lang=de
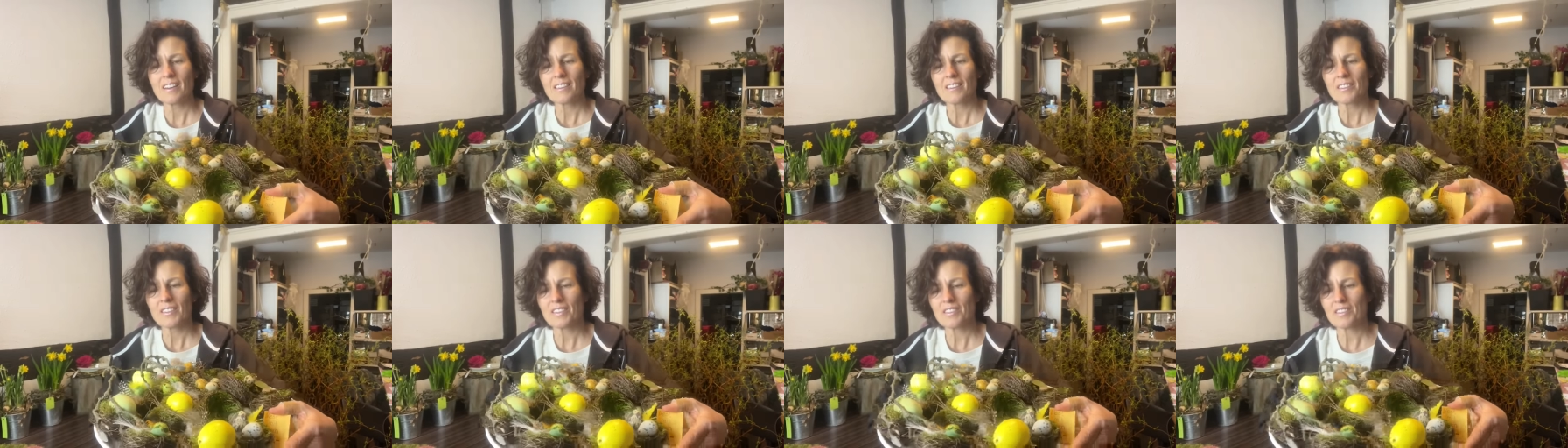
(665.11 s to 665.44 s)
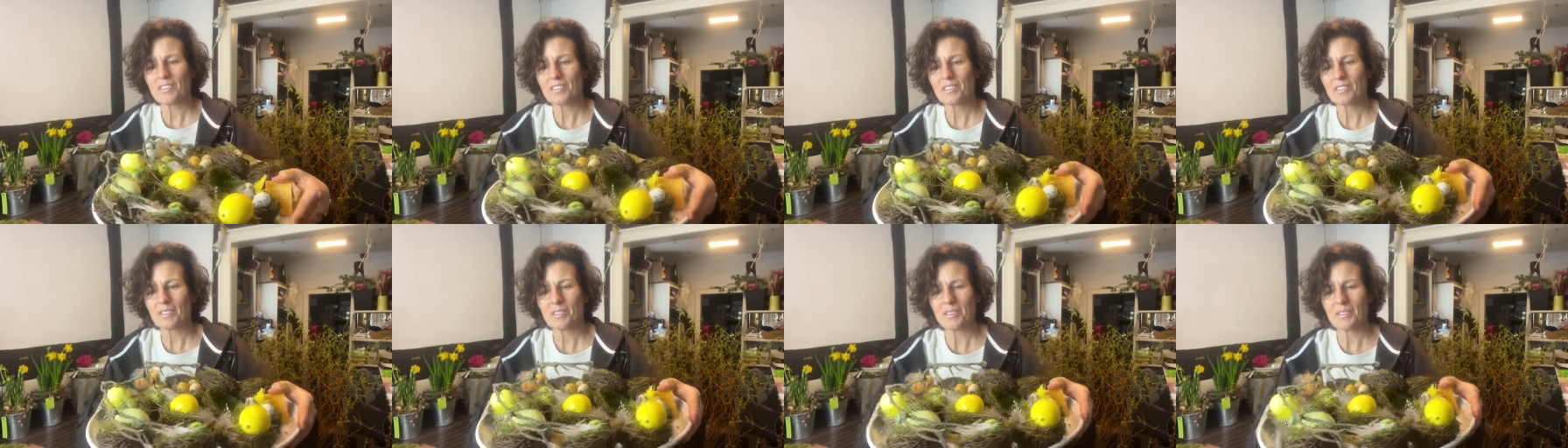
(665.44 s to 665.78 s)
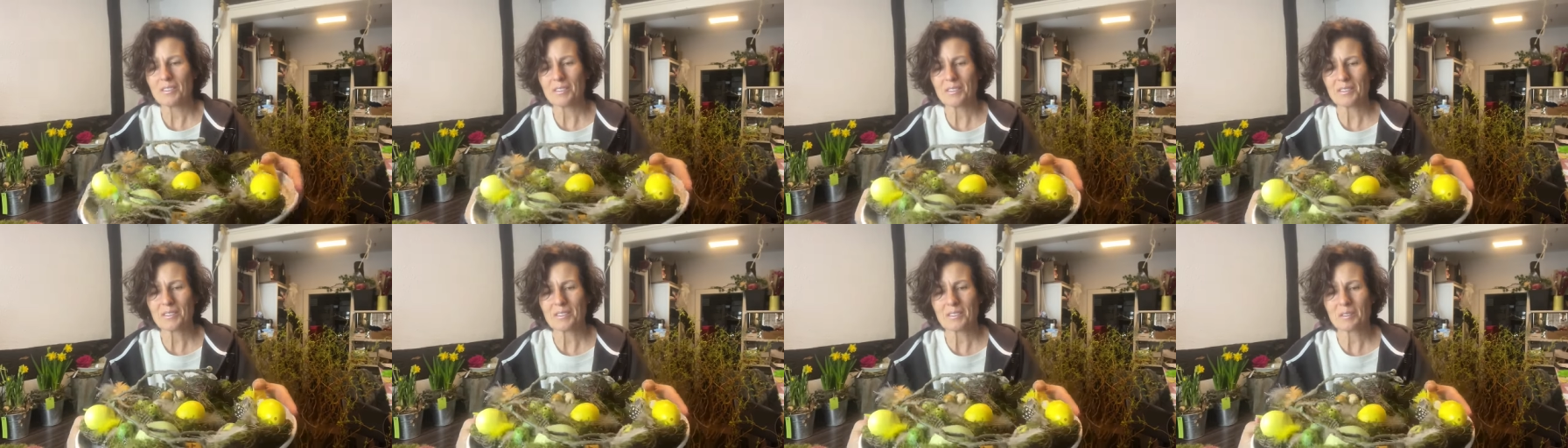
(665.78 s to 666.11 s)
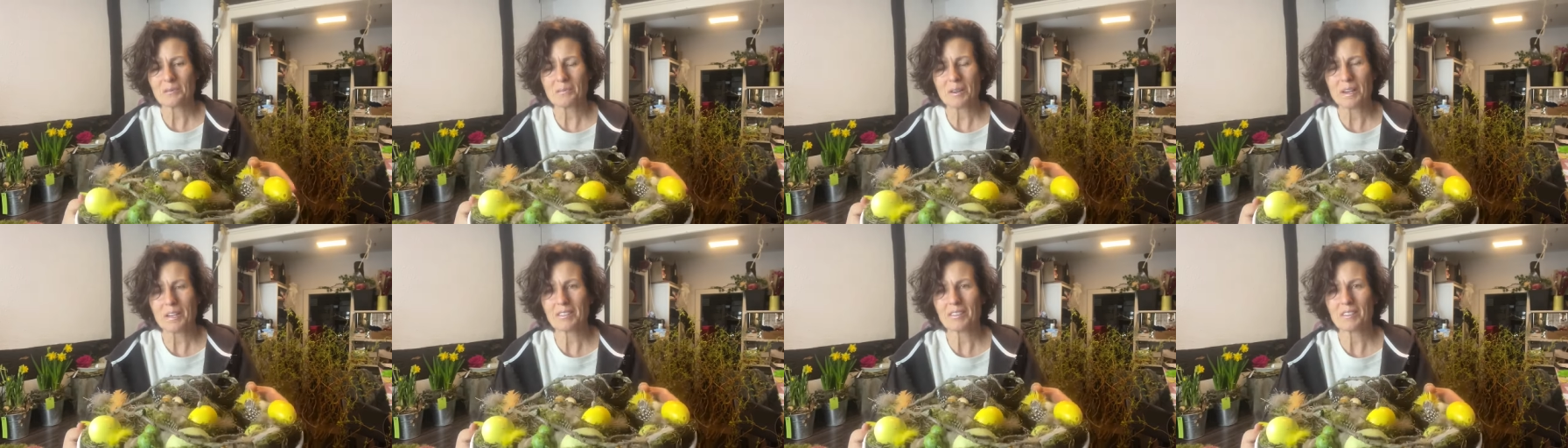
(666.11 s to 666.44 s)
das, ist, äh, das
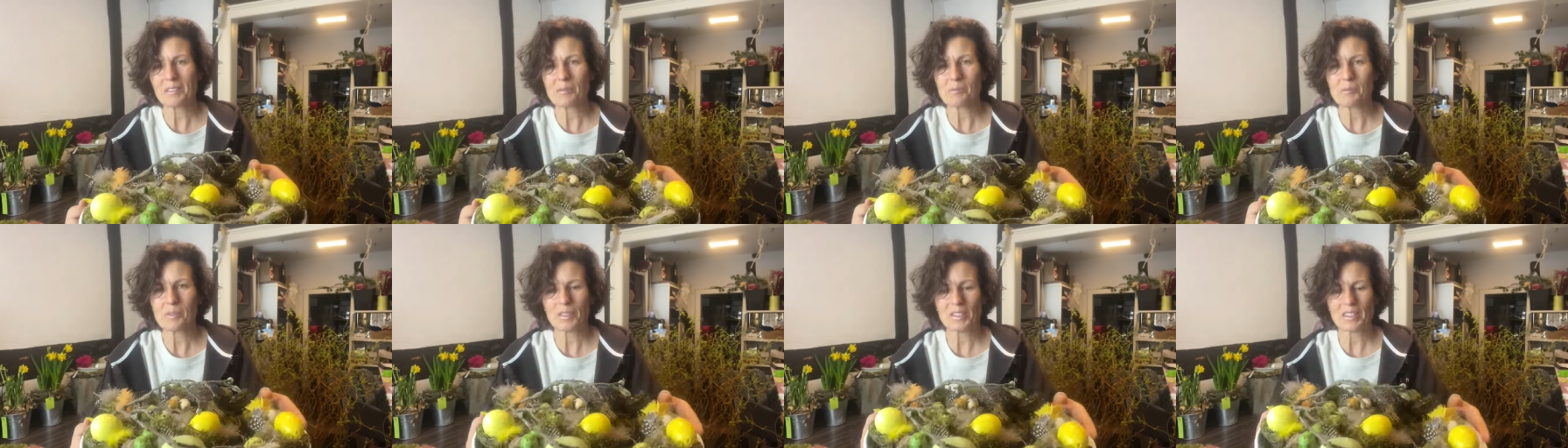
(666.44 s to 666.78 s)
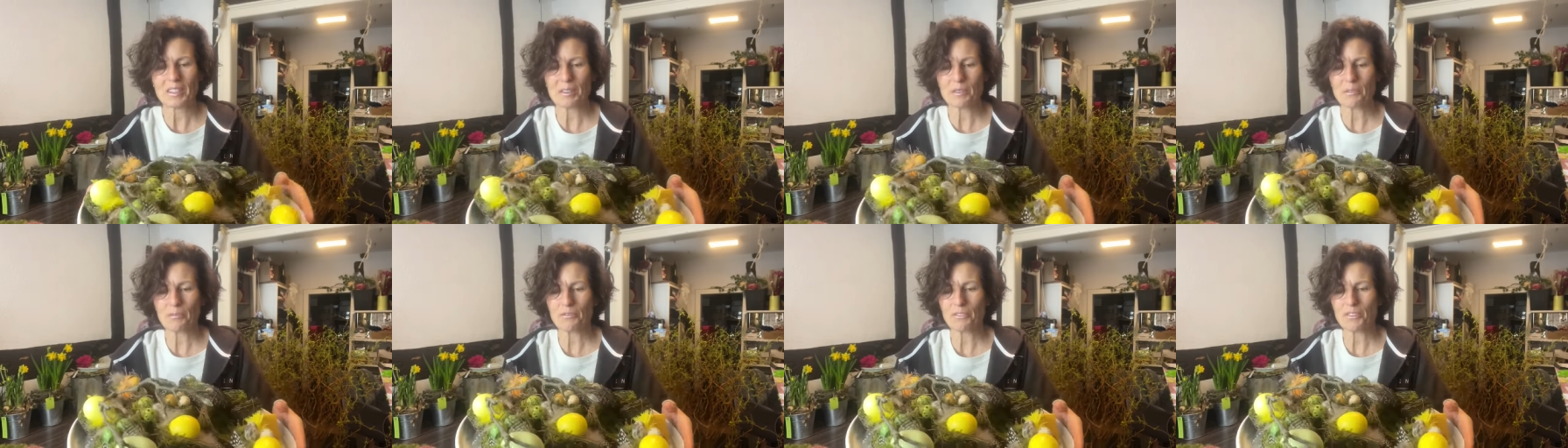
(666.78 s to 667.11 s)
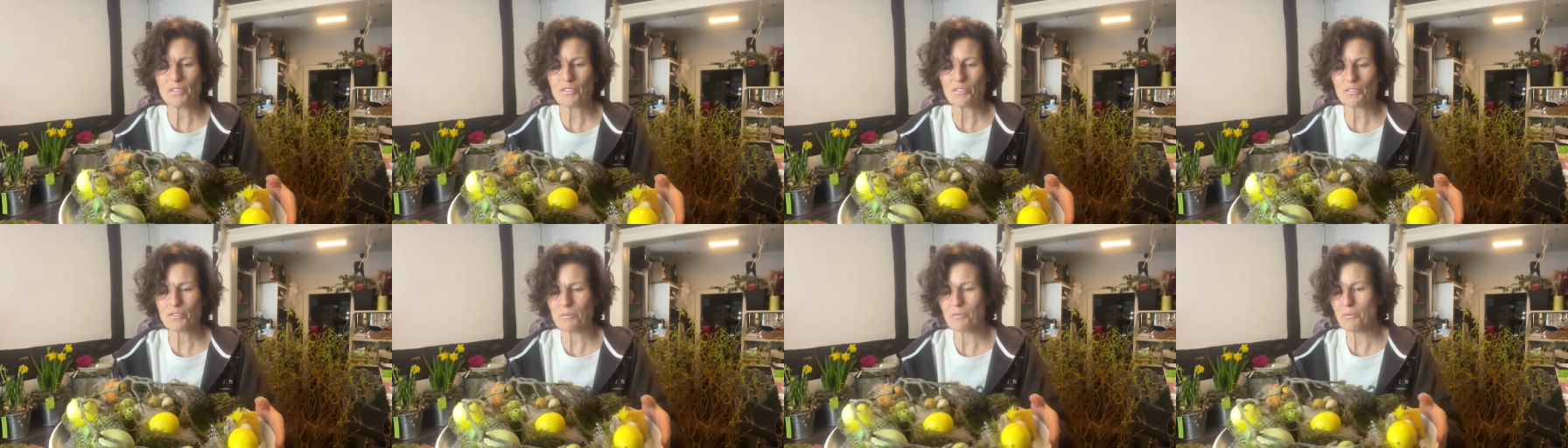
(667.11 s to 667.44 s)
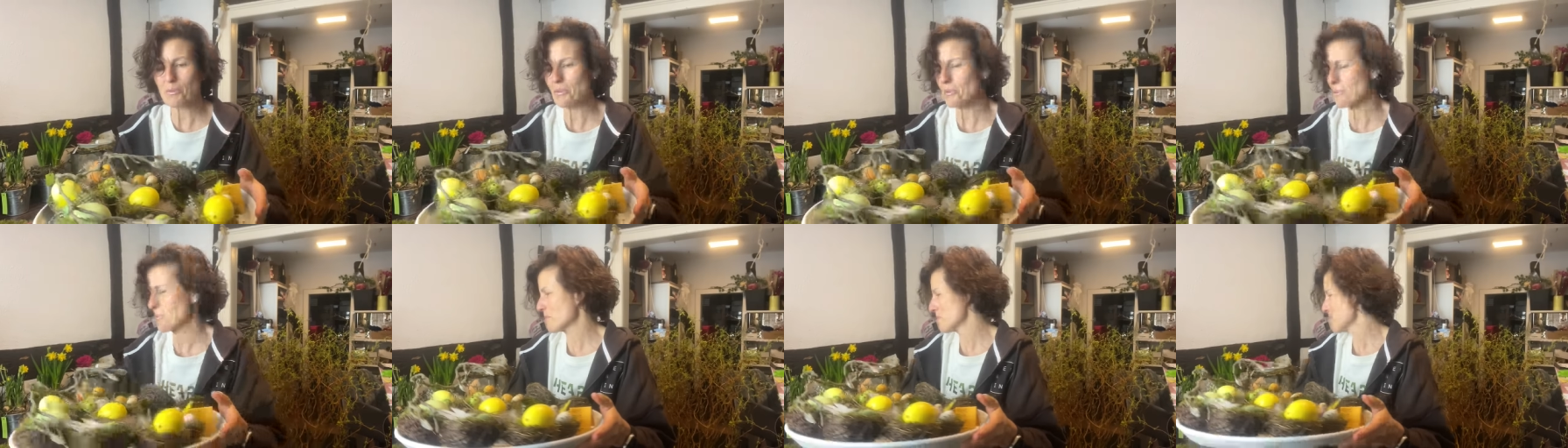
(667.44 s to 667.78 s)
macht da immer gleich viel
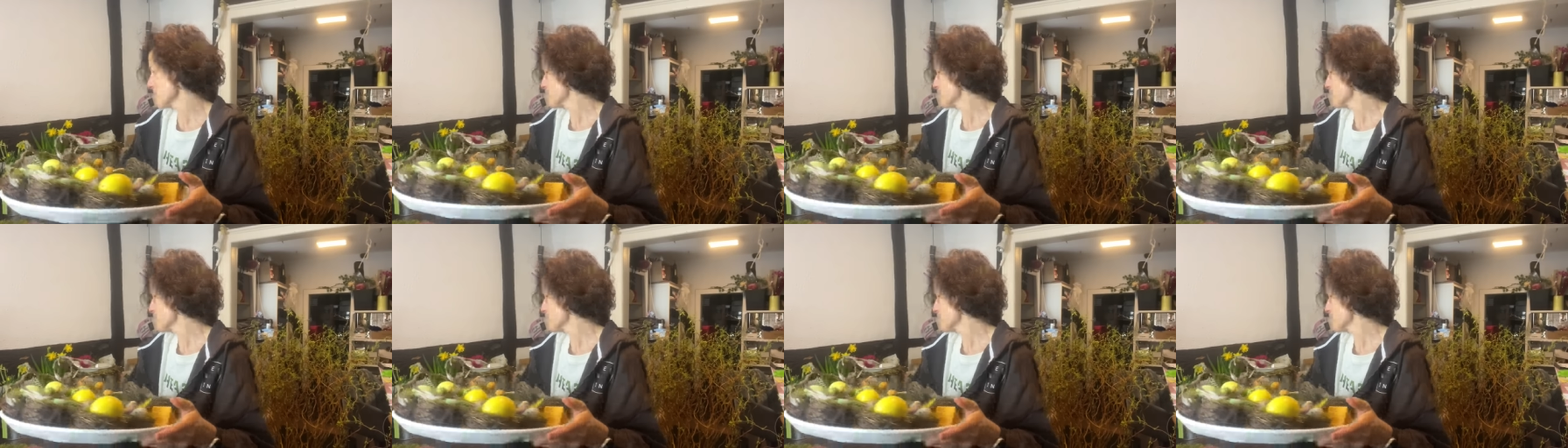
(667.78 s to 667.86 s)
Stimmung.